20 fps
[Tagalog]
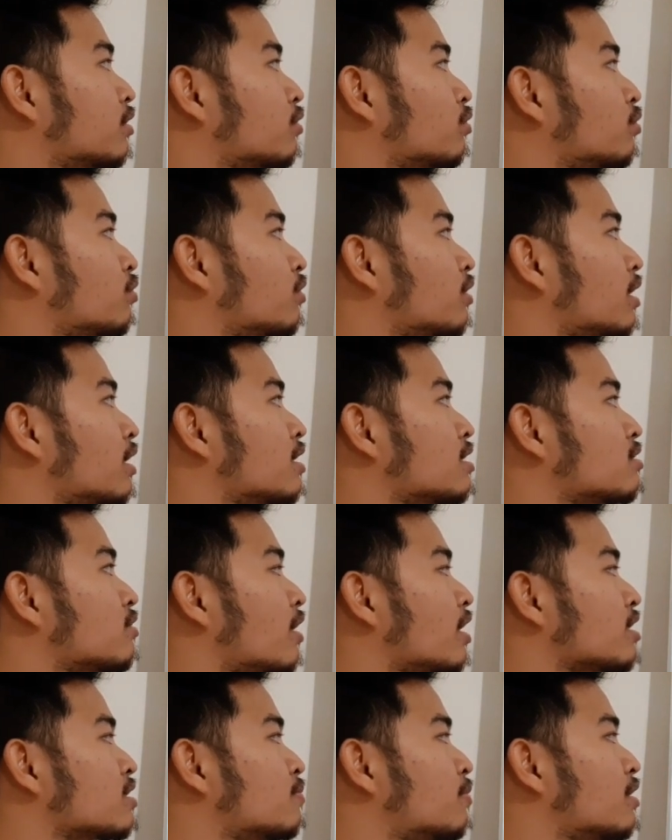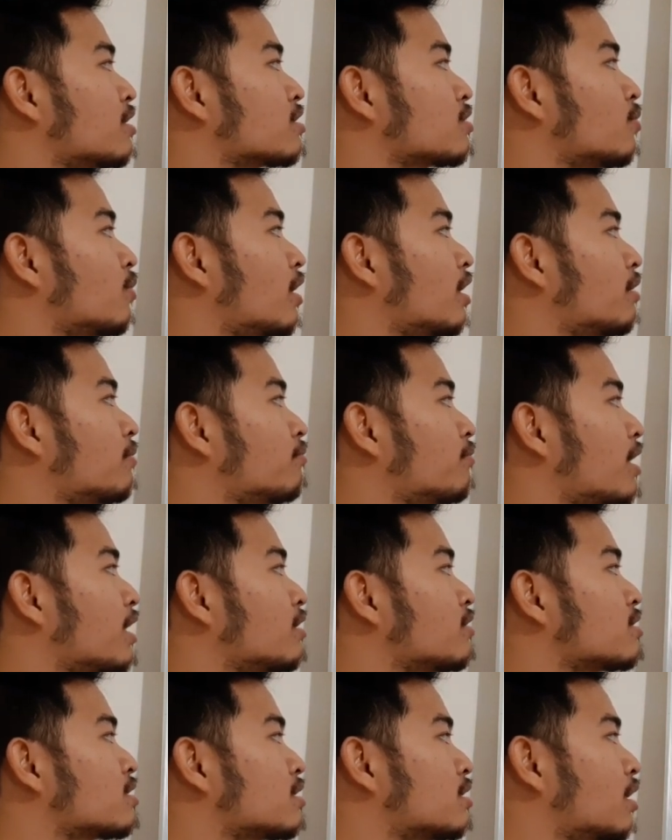2 raised to x plus 1
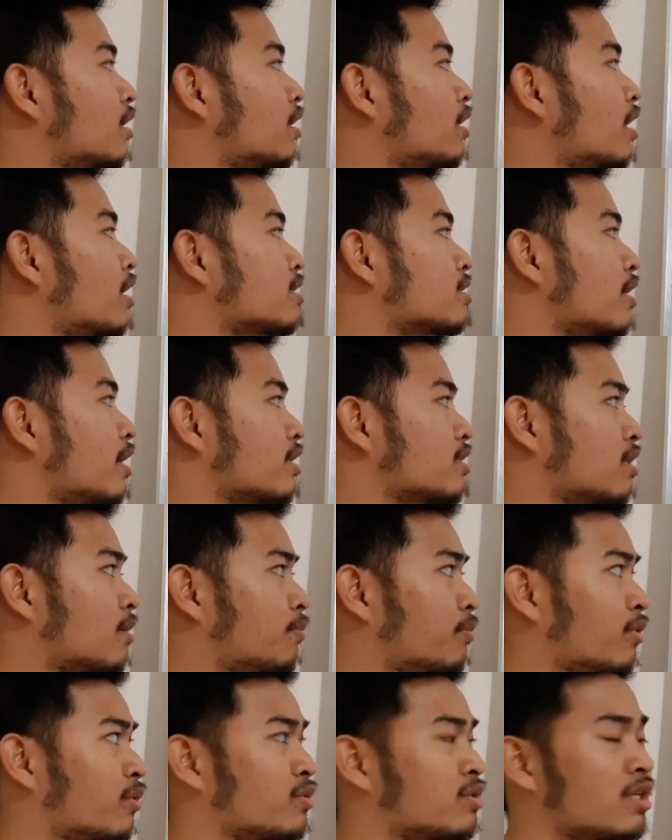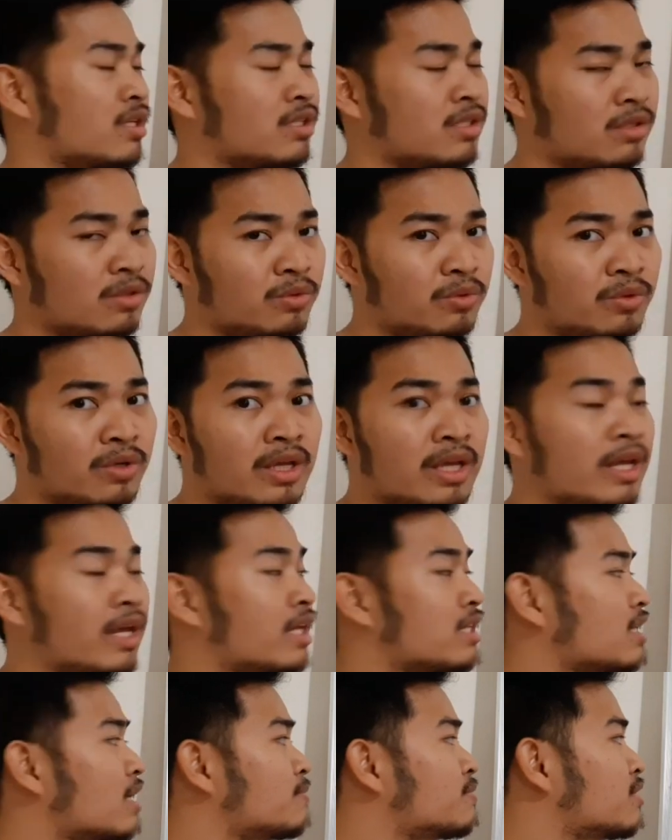minus 3 as x approaches 2.
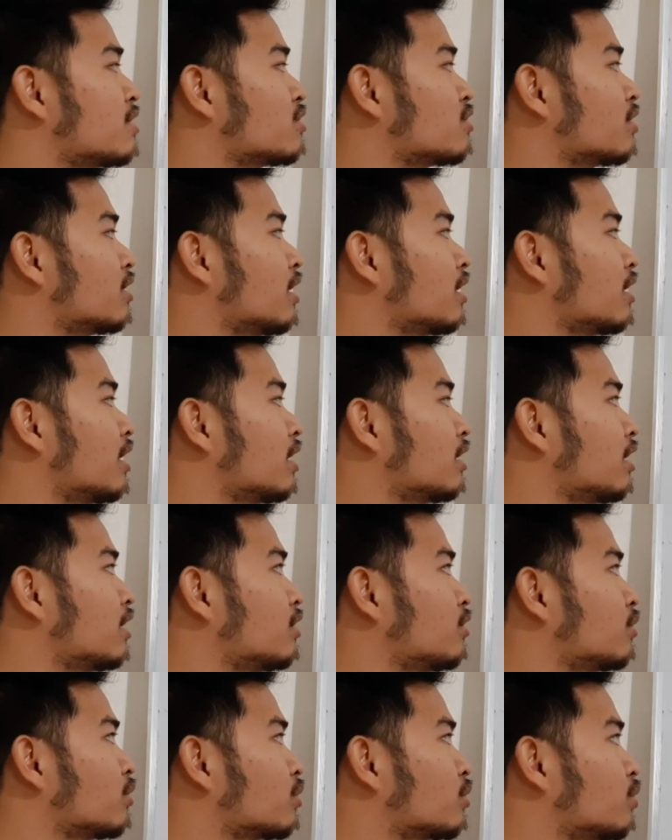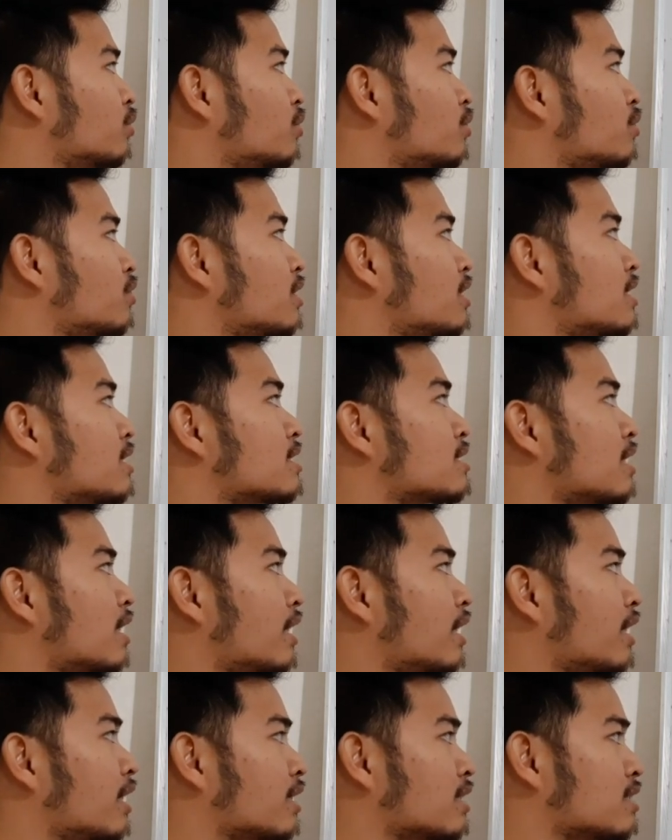Substitute lang natin yung 2 sa
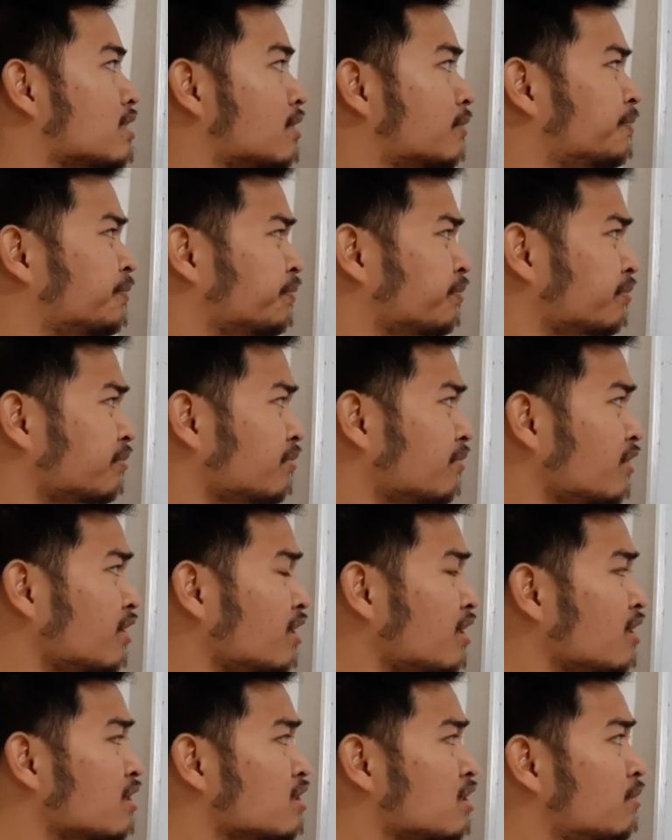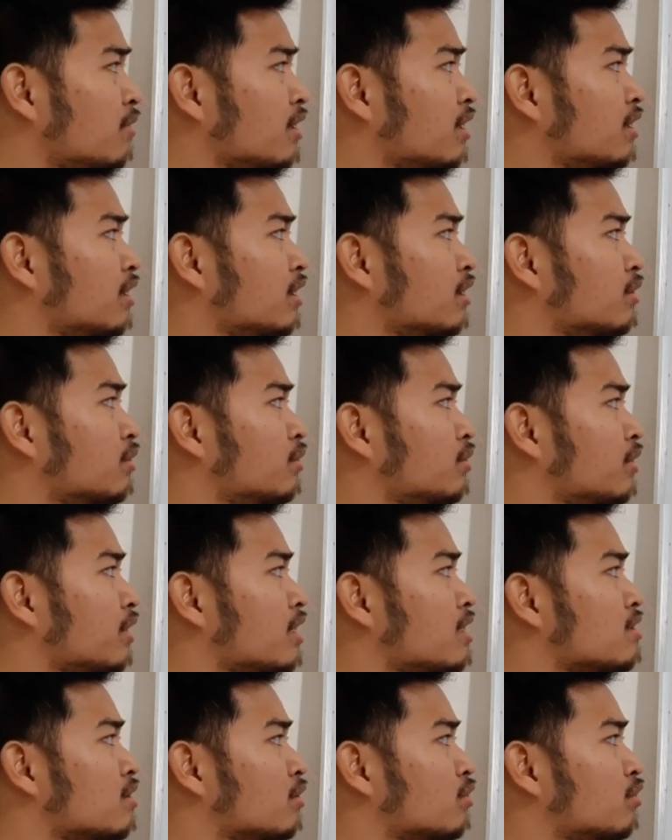x. So, magiging 2
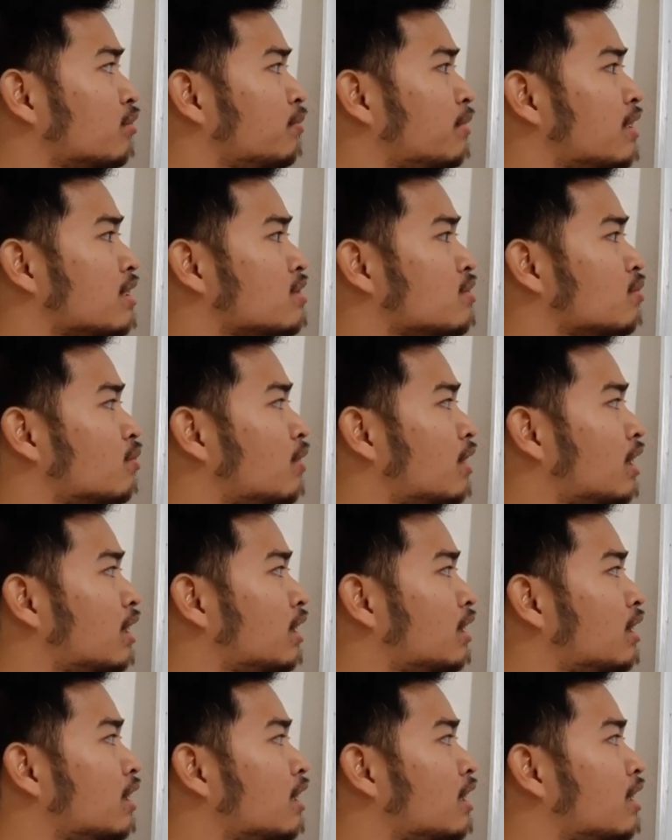raised to 2 plus 1